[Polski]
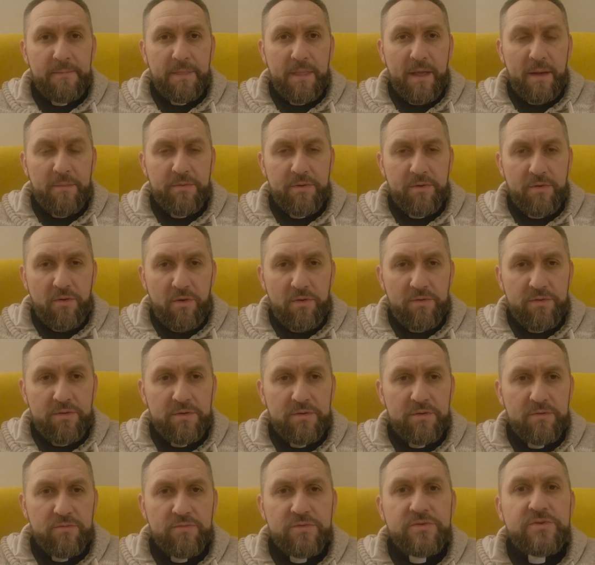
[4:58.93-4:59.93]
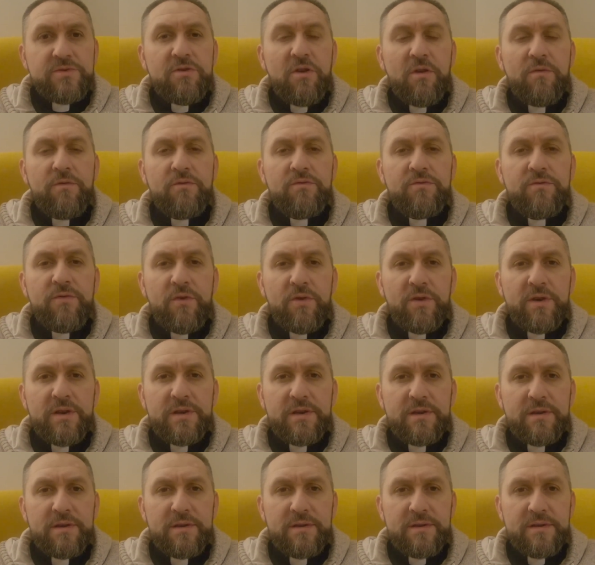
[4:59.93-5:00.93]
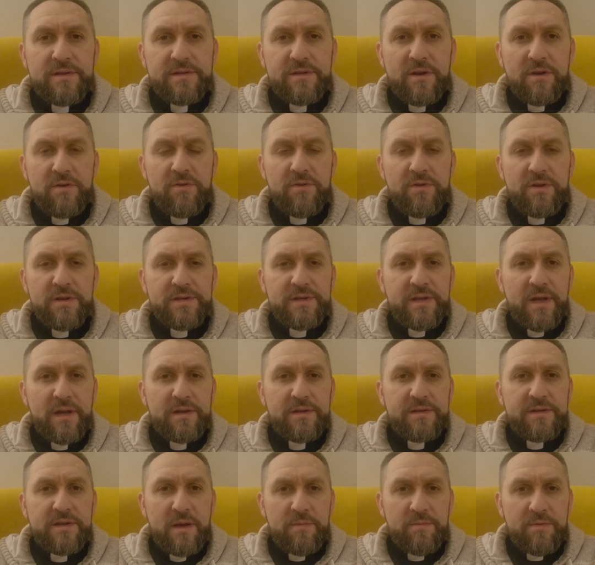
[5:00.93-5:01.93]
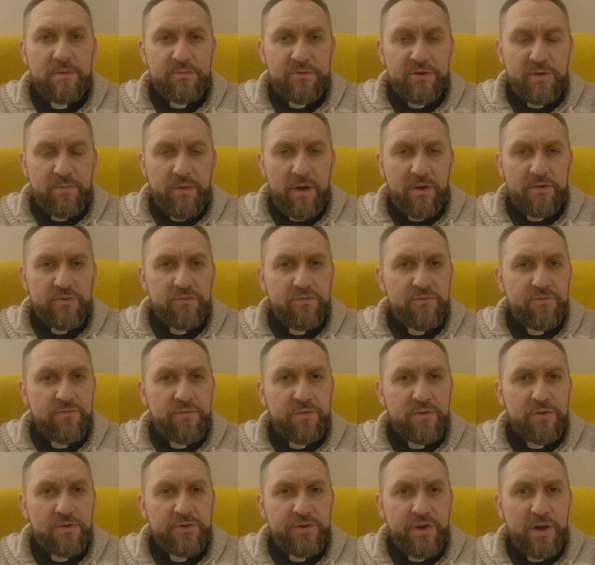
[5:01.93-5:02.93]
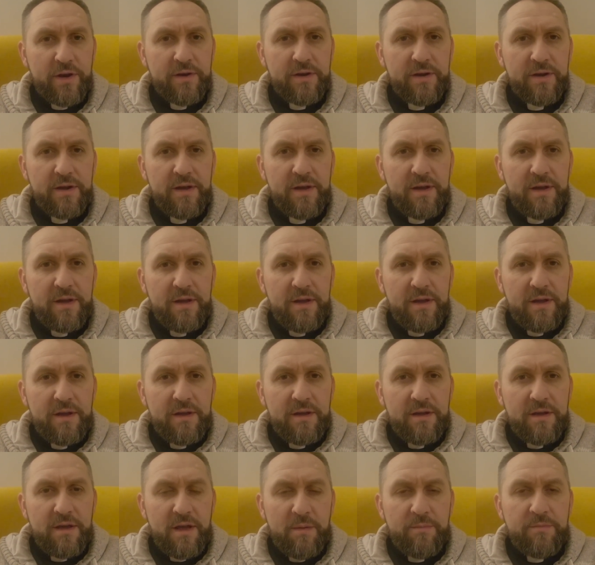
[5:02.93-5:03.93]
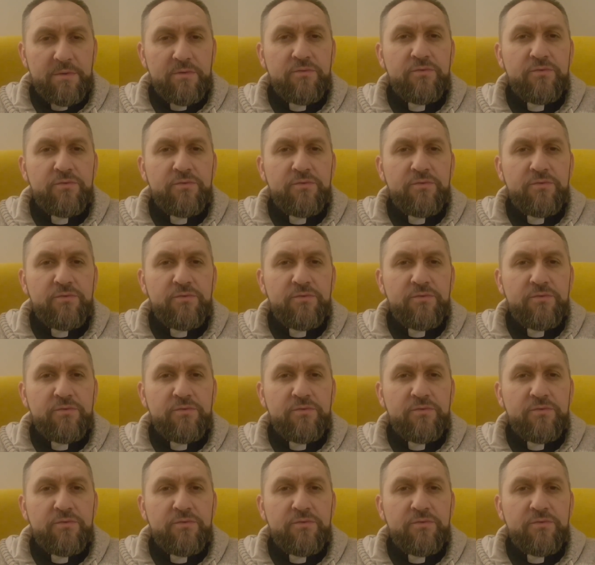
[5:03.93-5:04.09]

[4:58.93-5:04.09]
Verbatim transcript: aby On uzdrowił Twoje zranione serce, aby przebaczył Twój grzech i aby